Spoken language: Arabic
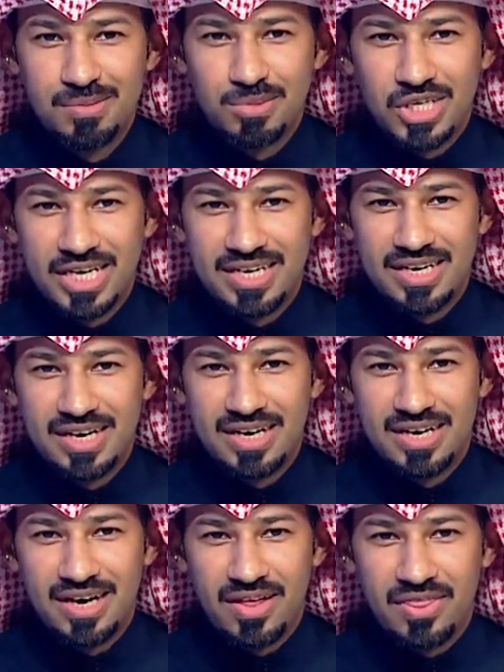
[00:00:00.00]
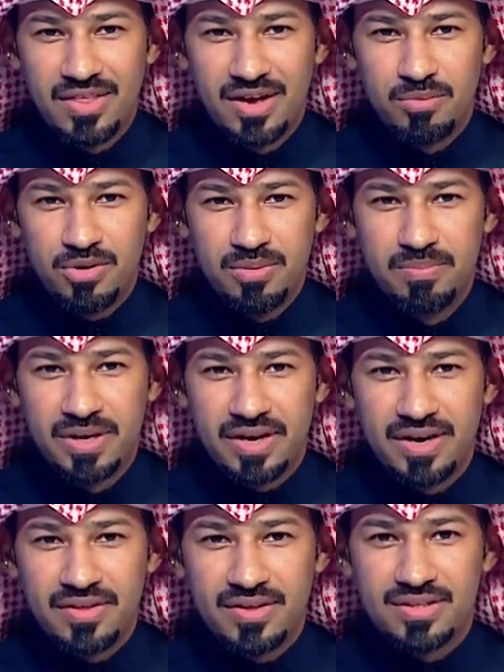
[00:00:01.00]
مشاهدينا انظار محبي
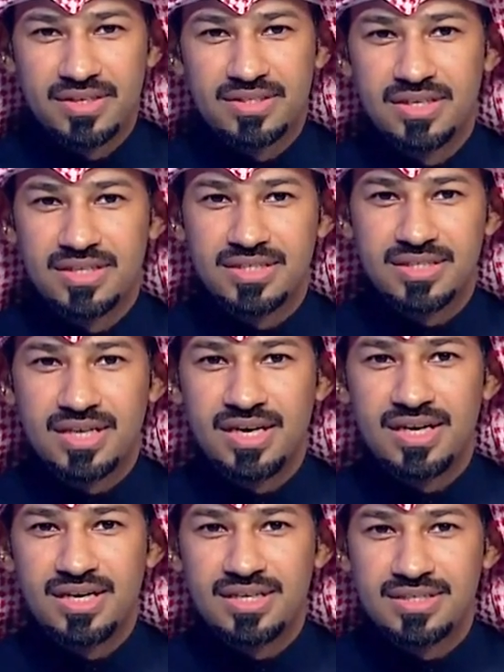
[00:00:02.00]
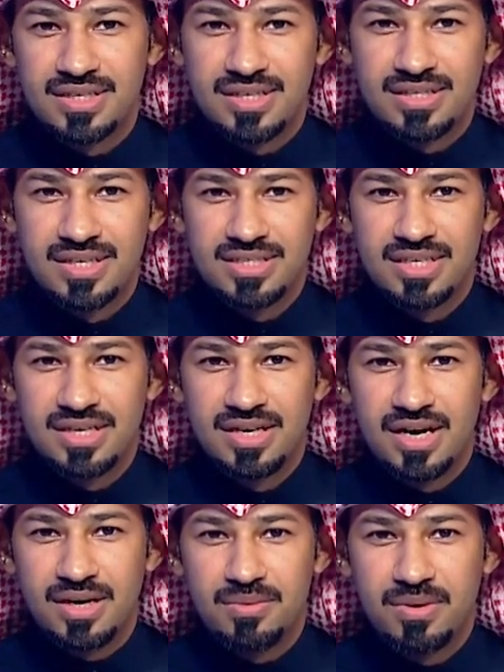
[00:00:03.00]
رياضه التنس ستتجه
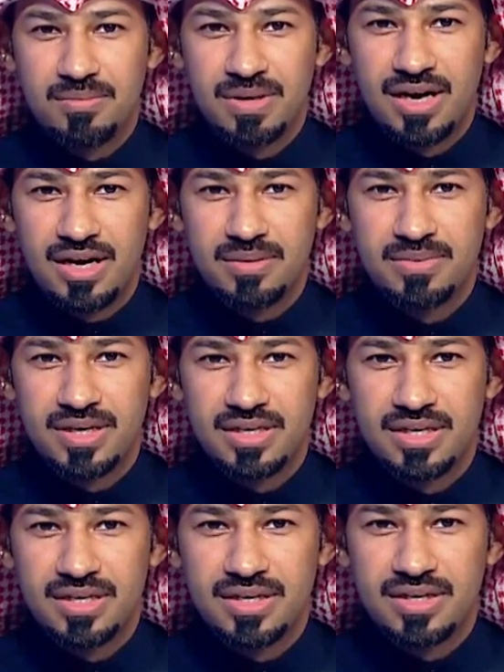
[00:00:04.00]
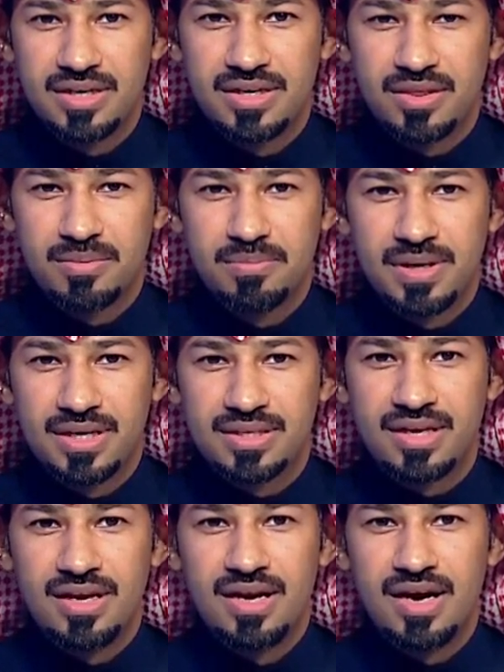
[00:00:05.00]
نحو ملاعب نادي نادي
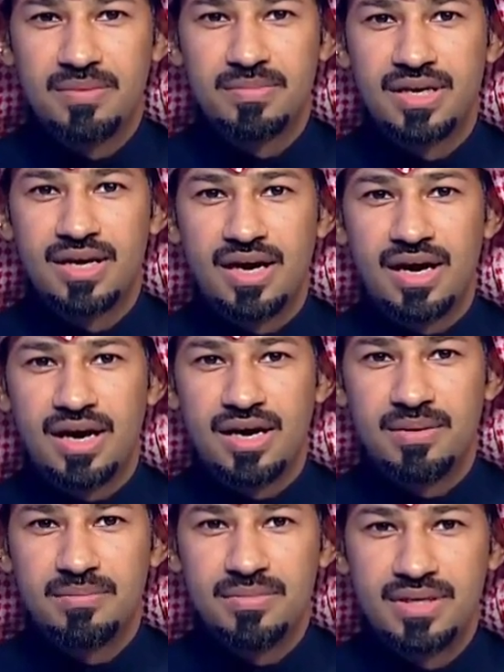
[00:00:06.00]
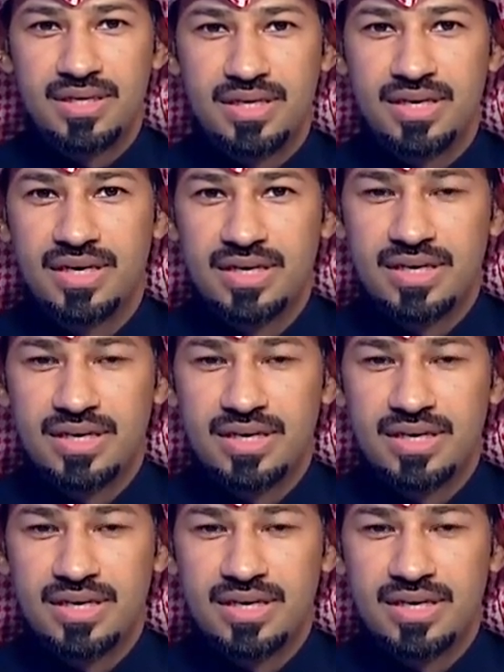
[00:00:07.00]
الضباط الامن العام اللي